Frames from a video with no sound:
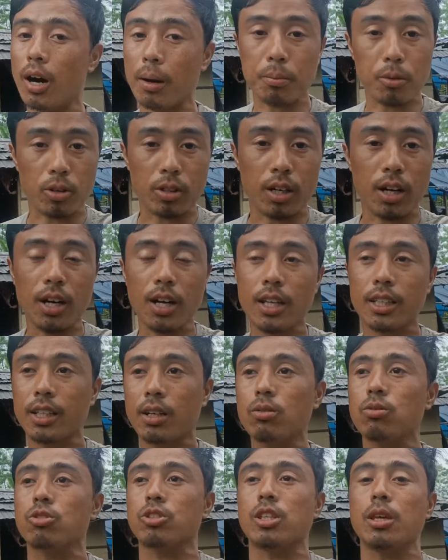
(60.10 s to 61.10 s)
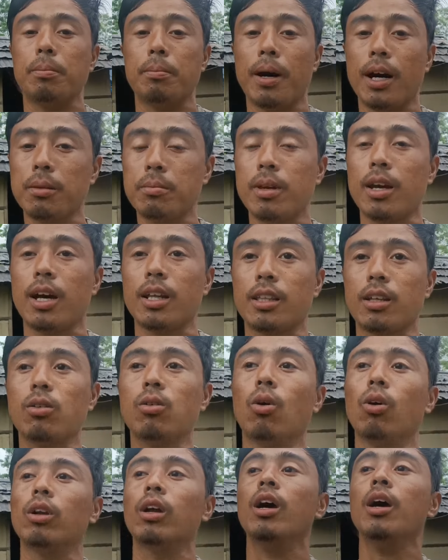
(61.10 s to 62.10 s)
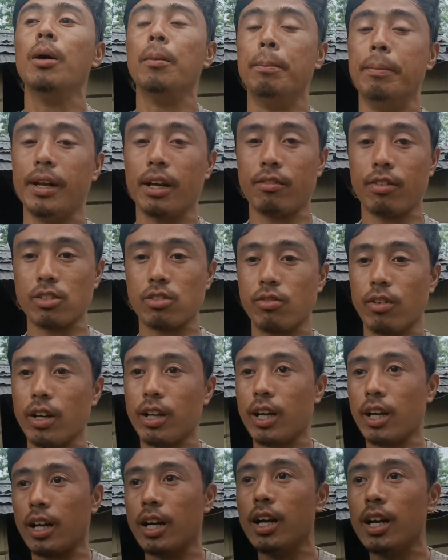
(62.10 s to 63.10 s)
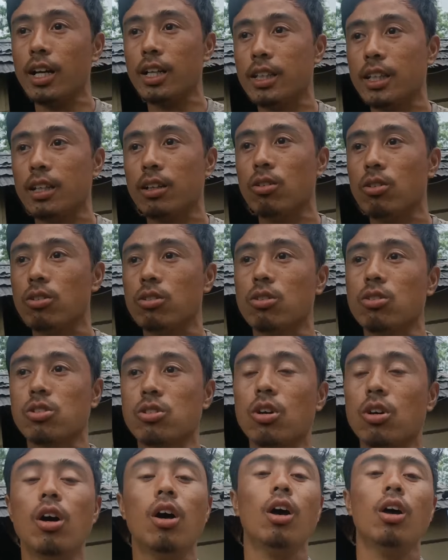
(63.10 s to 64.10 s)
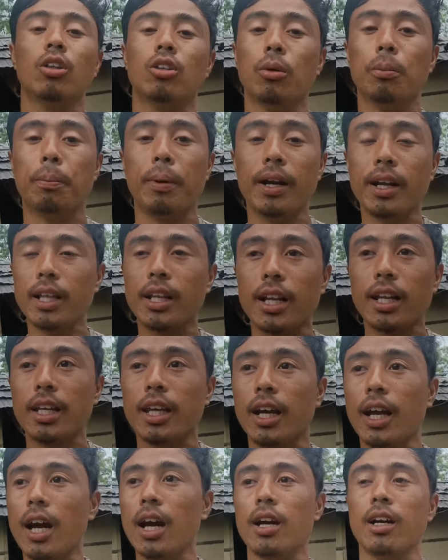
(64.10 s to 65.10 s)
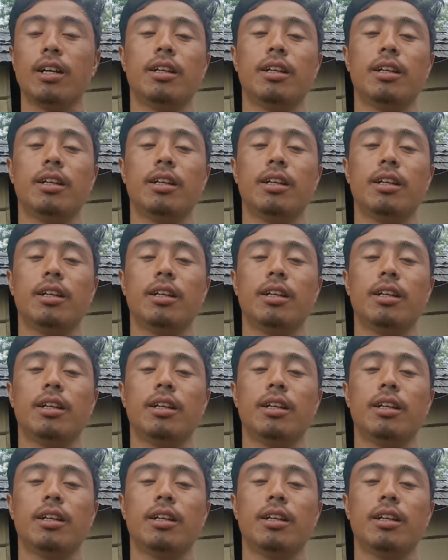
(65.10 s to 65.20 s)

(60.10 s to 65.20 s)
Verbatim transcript: अपलोड कर लेता हूँ उसके बाद में आता हूँ और ब्रेकफास्ट वगैरह कर लेते हैं दोस्तों तो बने रहिएगा